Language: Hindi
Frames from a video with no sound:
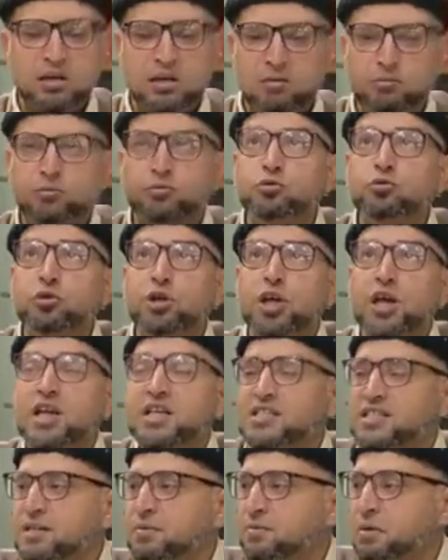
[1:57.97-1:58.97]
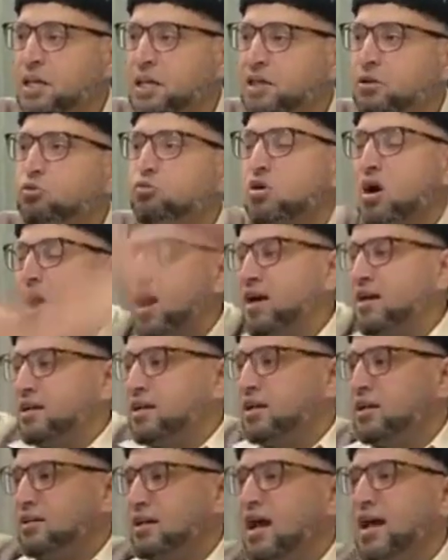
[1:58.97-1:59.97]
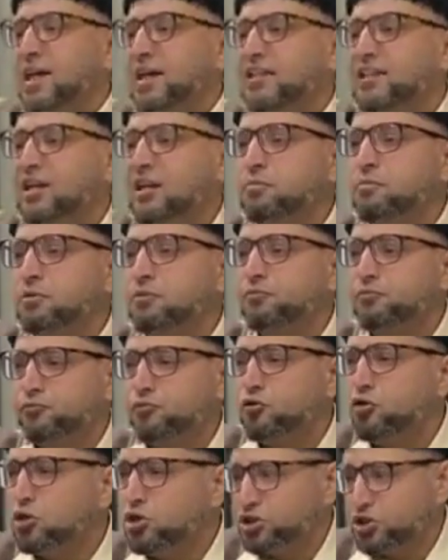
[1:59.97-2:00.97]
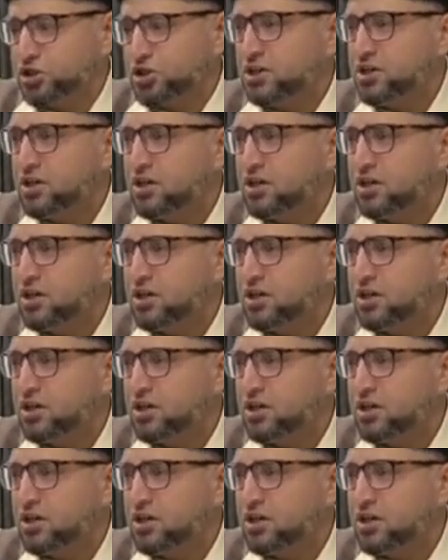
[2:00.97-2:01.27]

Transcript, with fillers: कि पूरी जमीन उखाड़ का कायल मनफूश